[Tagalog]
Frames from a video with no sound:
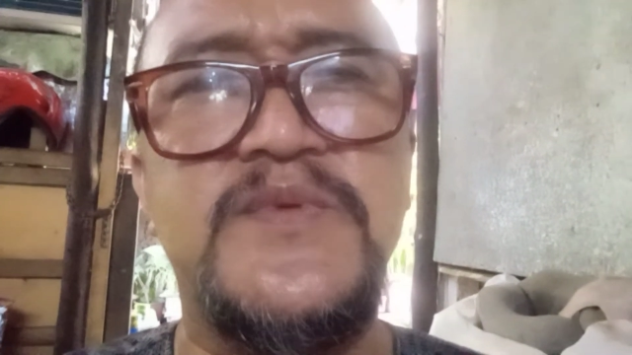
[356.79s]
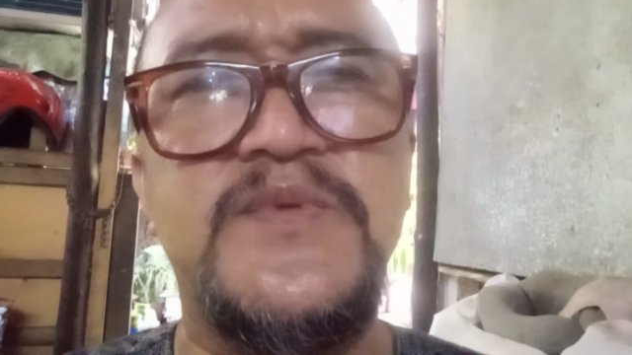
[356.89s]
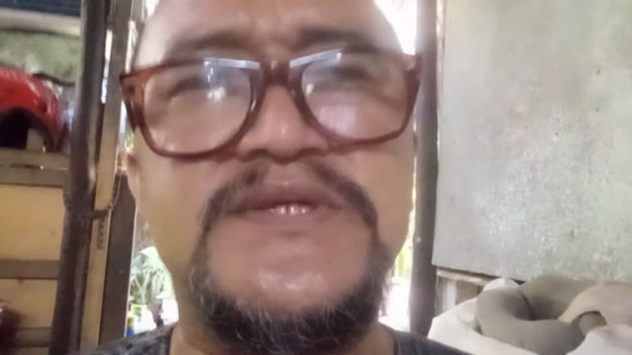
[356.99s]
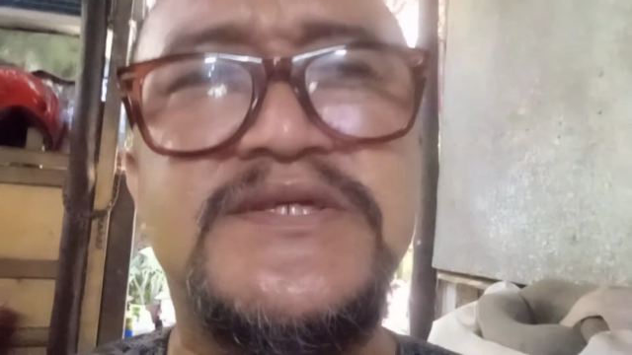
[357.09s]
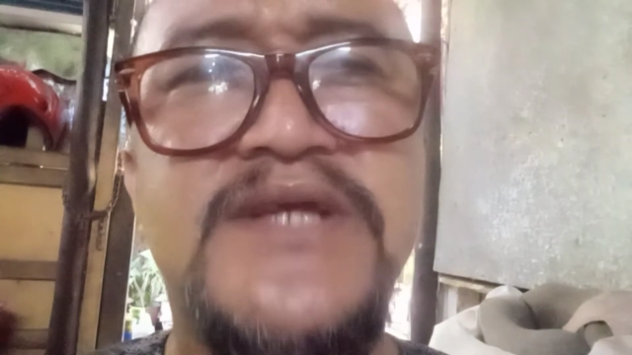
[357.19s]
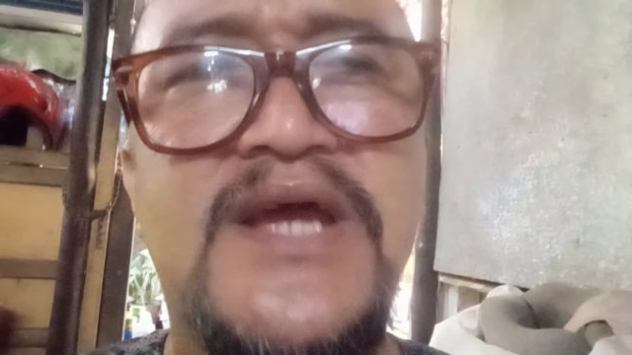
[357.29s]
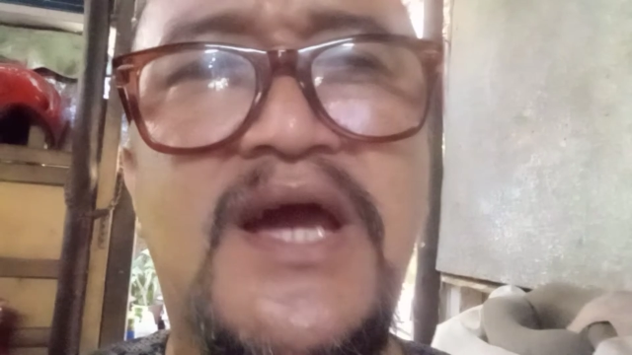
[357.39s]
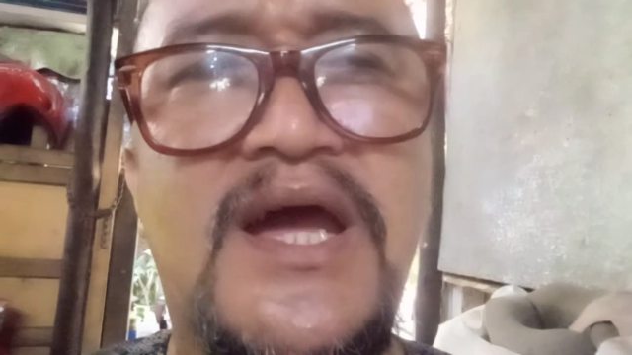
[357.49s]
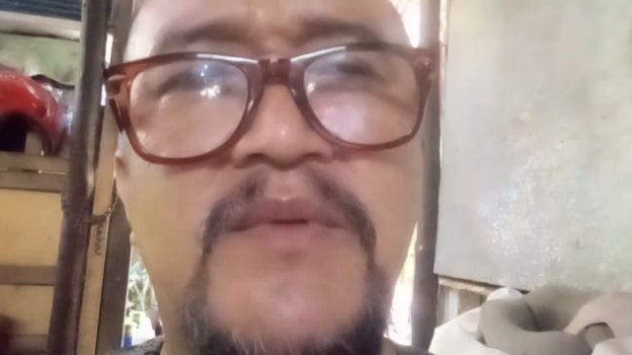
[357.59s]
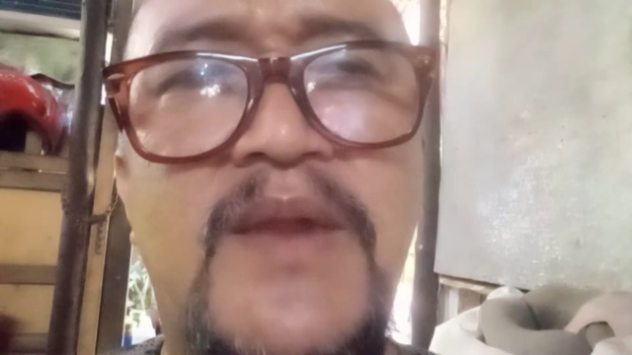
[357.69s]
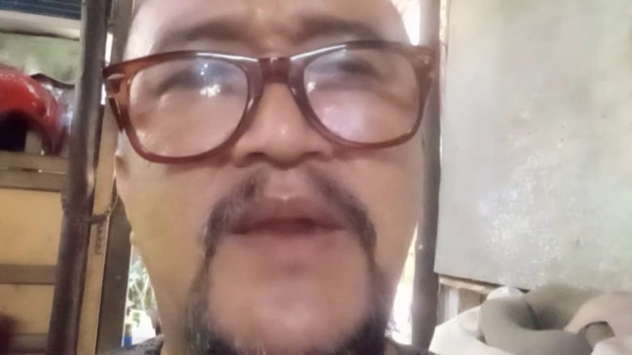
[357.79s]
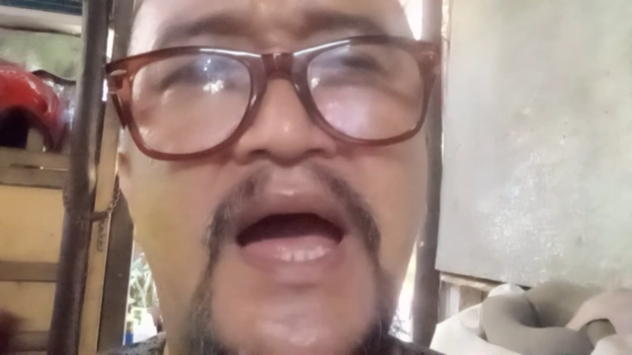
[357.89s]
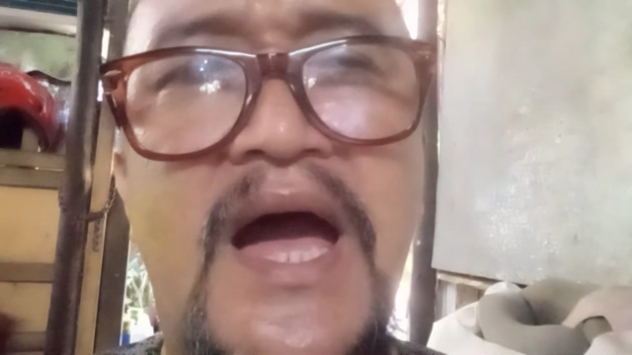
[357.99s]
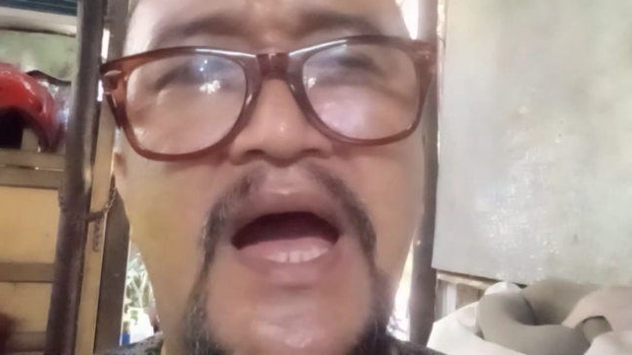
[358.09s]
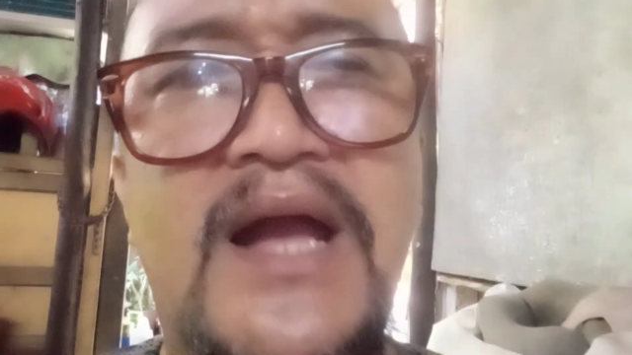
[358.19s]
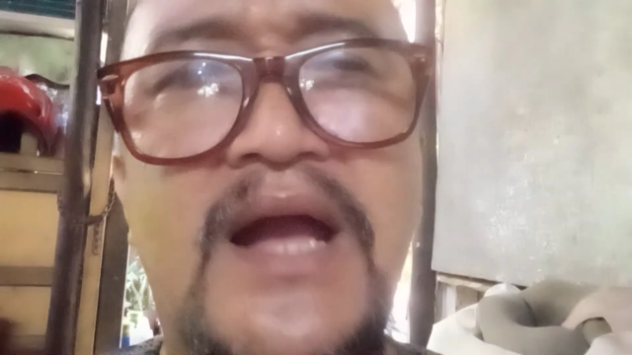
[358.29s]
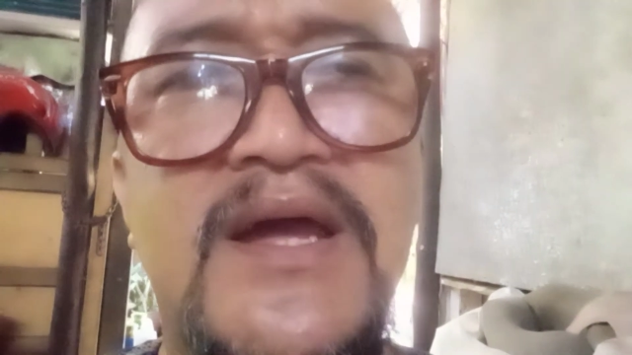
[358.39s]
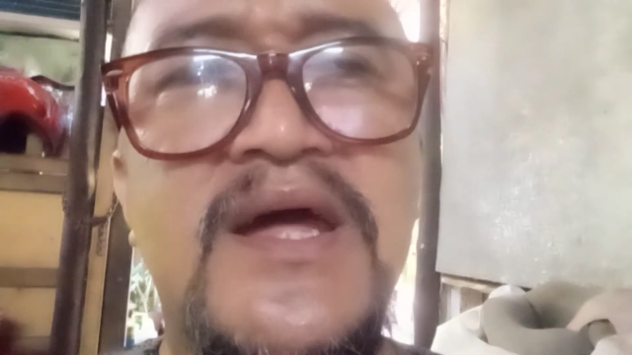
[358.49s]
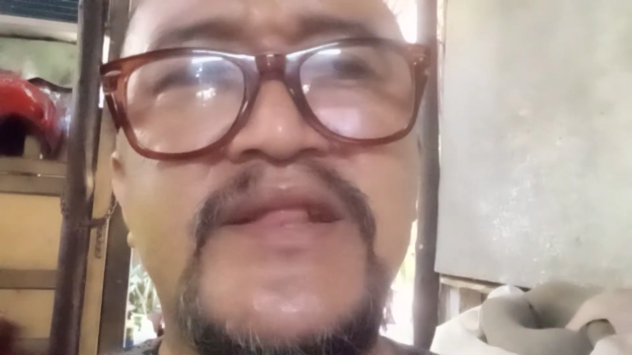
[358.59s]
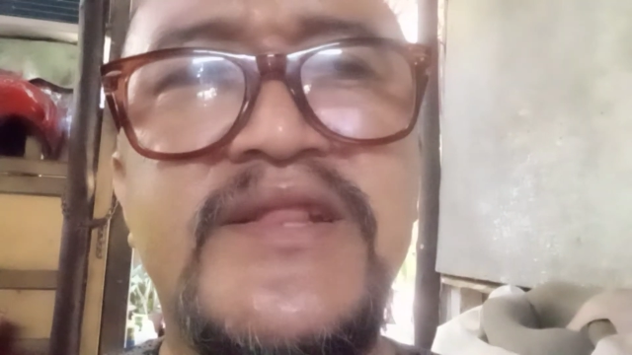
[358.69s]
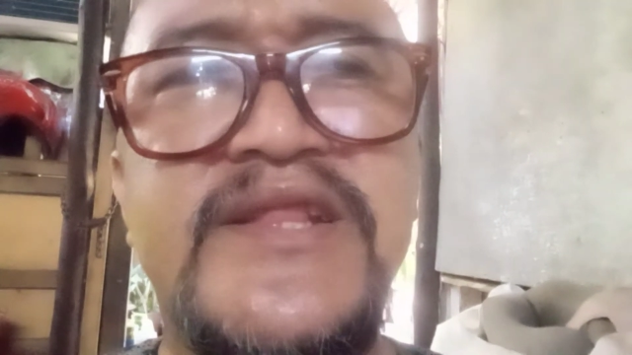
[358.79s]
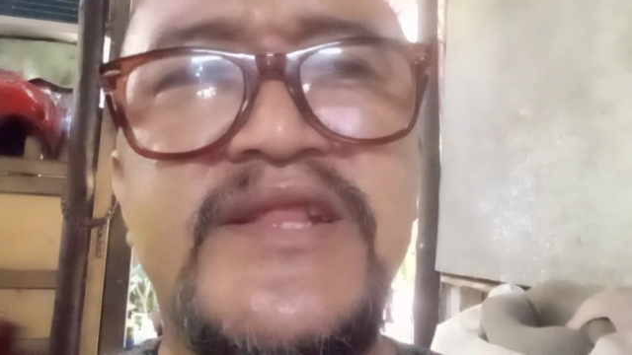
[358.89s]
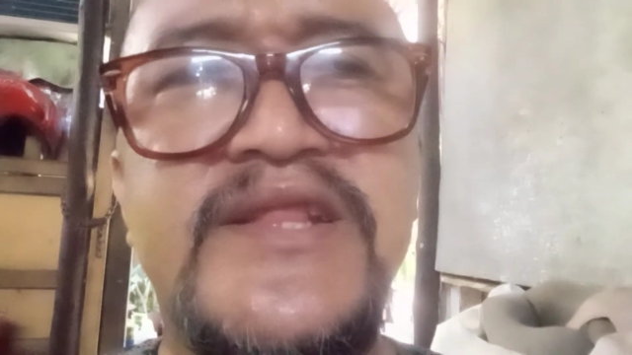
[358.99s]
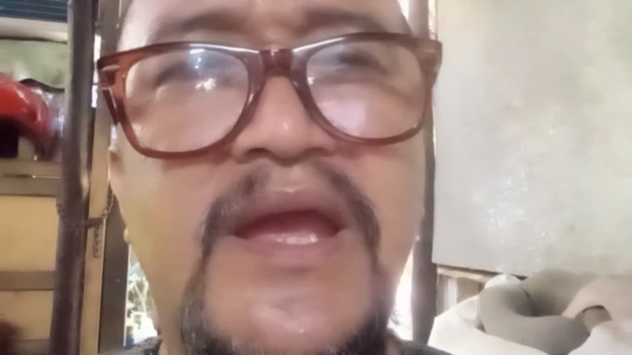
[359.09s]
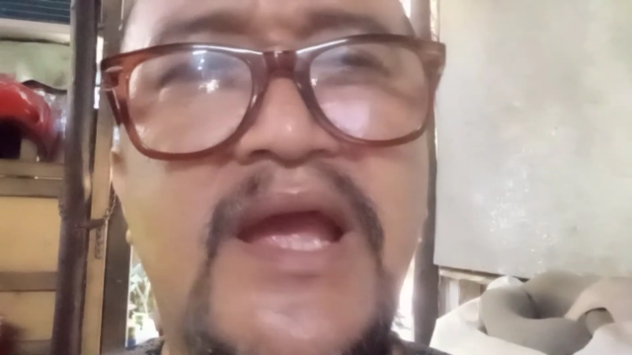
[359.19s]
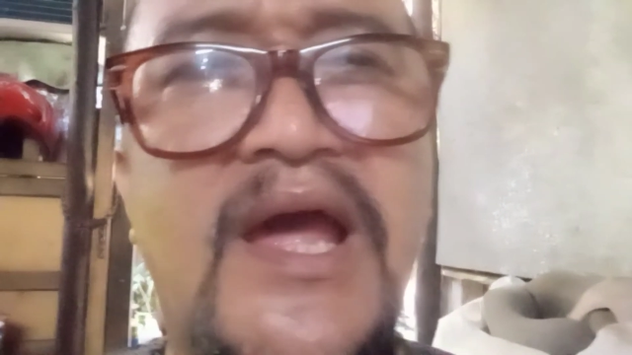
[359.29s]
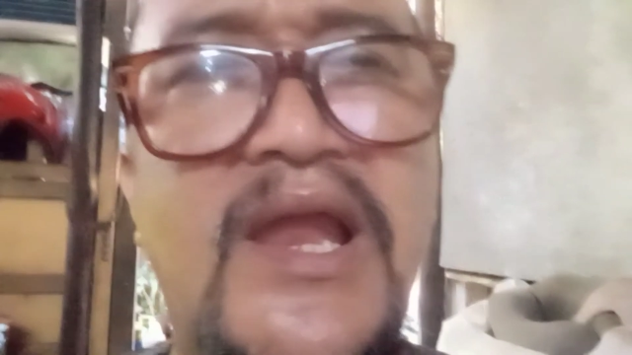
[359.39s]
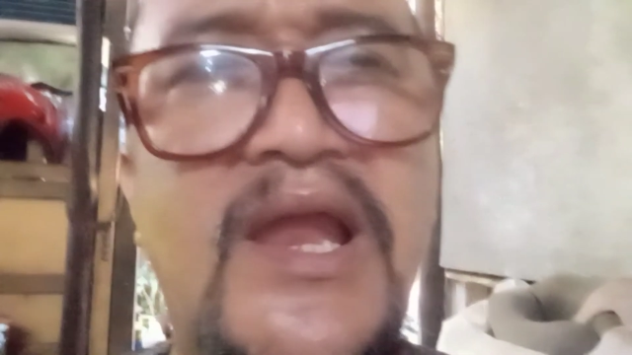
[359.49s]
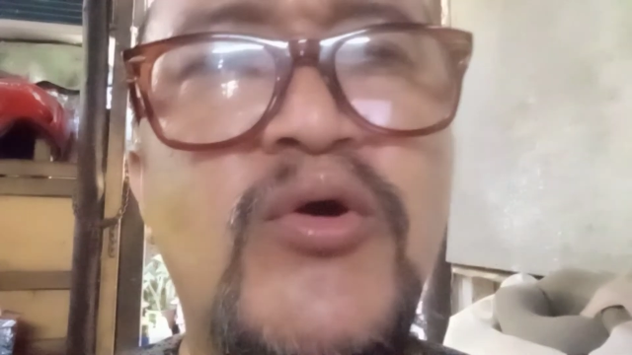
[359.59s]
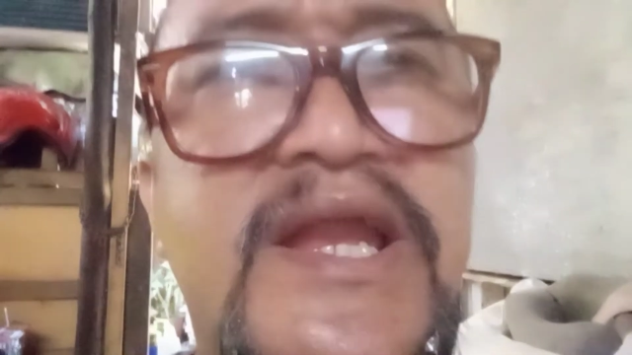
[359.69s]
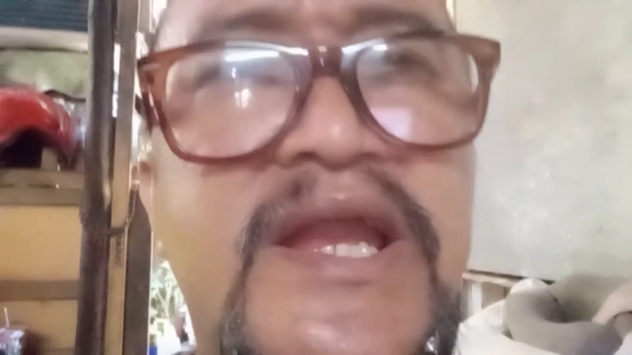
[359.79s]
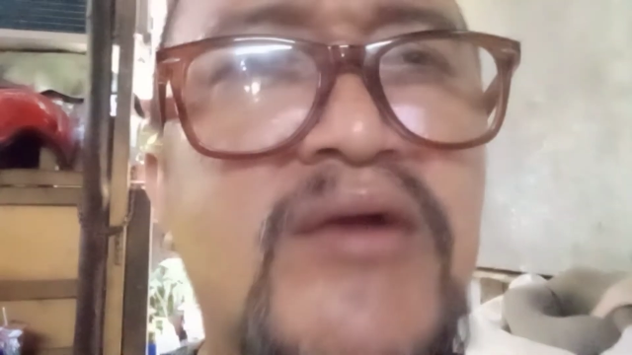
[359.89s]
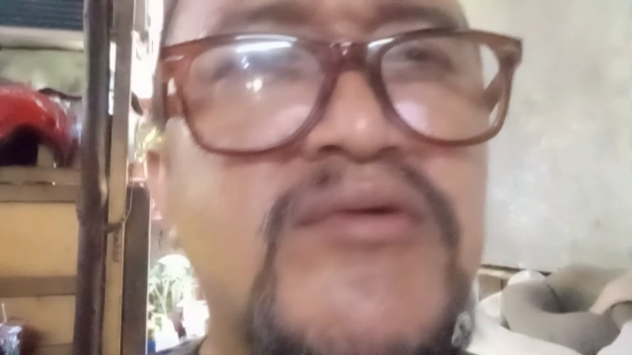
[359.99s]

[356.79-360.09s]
Lidongki Official Vlog TV.